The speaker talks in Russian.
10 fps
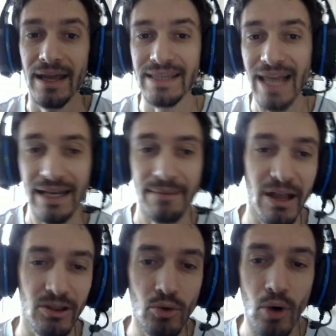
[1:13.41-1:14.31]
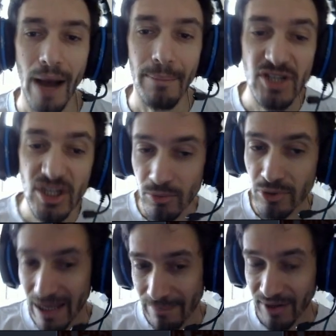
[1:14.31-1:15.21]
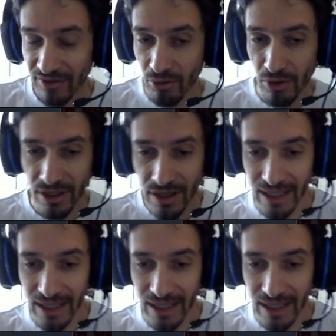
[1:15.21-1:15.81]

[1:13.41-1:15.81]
Итак, ребят, ну а почему так происходит?